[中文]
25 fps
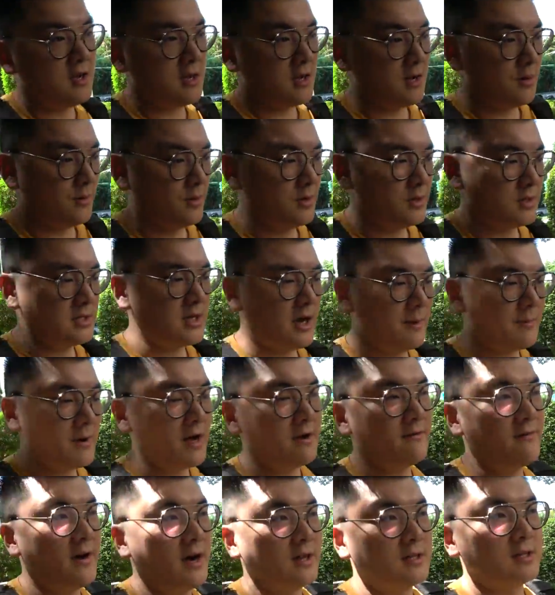啊，我要想
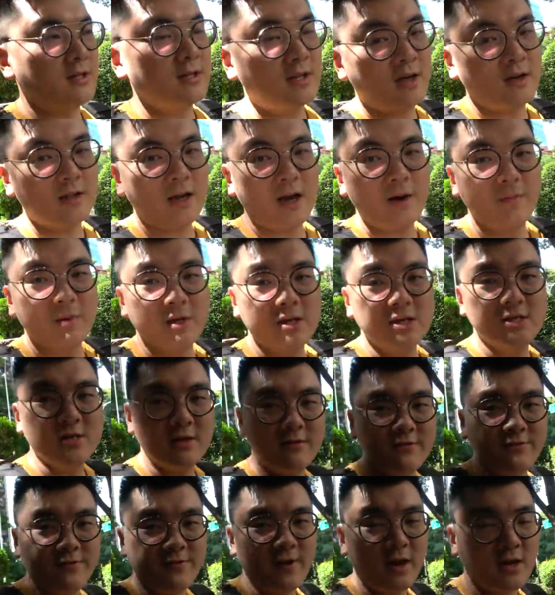办法得到他们的一
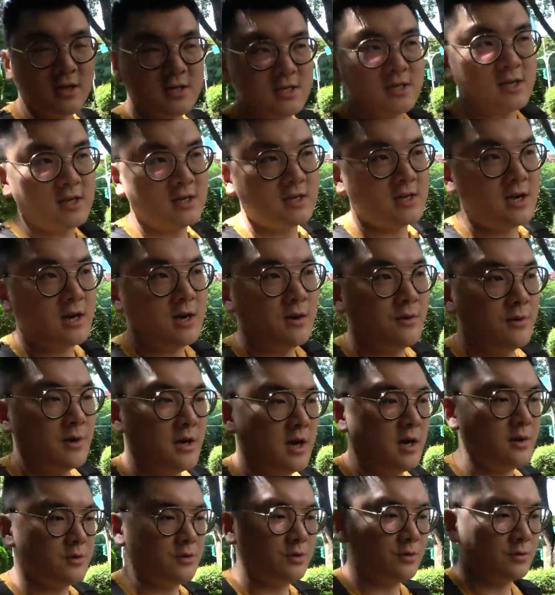间房间，然后我
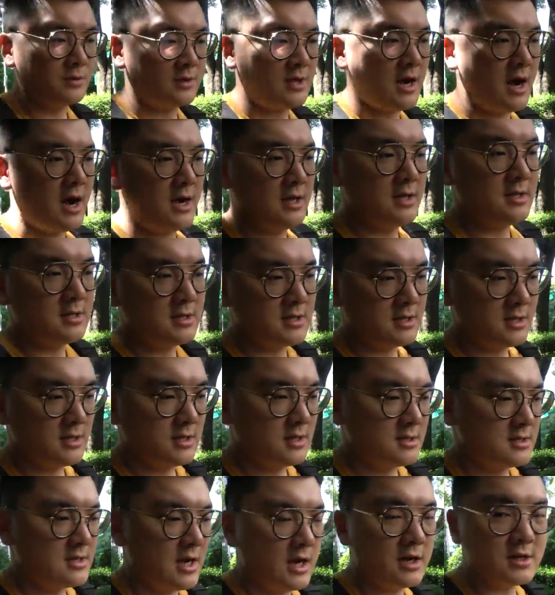要用他的这
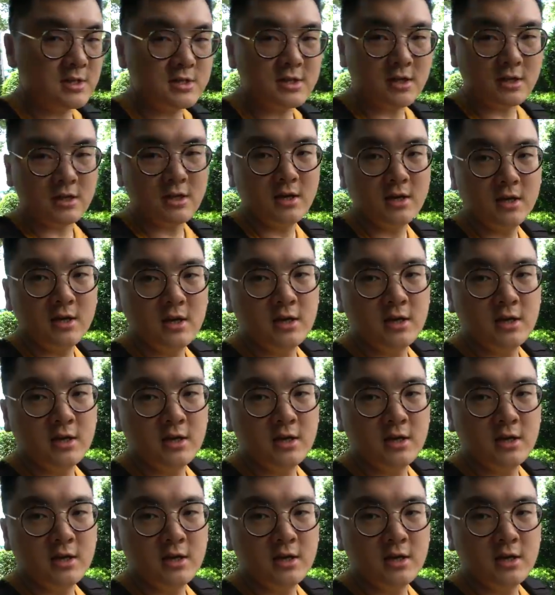个场景